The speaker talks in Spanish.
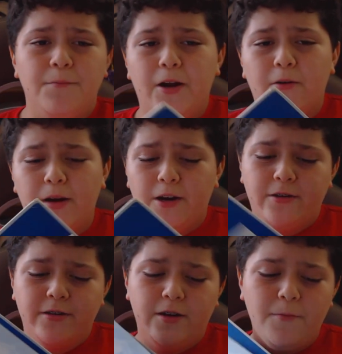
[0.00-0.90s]
Pero bueno,
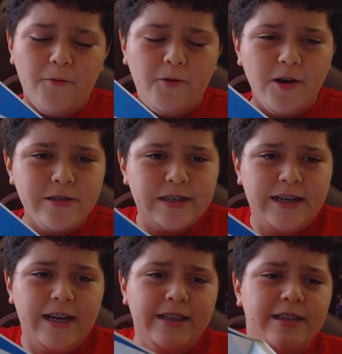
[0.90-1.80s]
no me voy
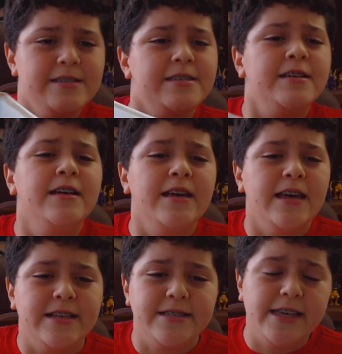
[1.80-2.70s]
sin antes
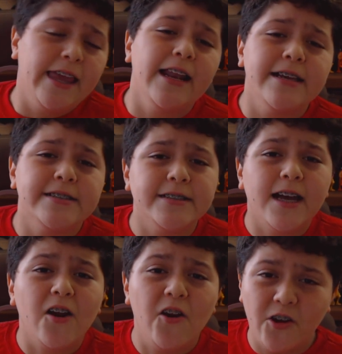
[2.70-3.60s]
enseñarles
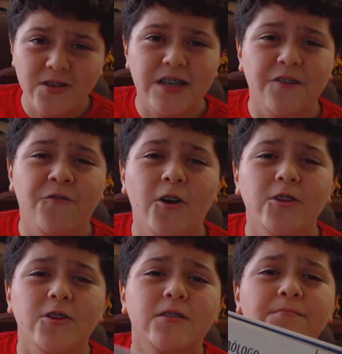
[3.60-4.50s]
esta gloriosa
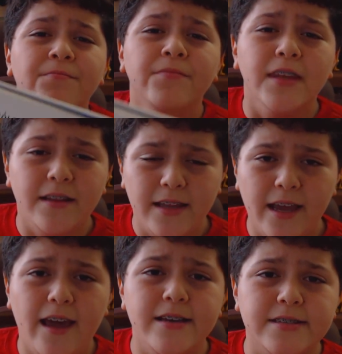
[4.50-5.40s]
foto
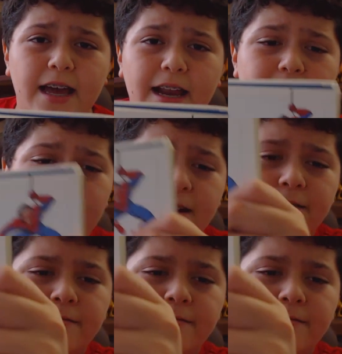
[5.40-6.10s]
de Stanley.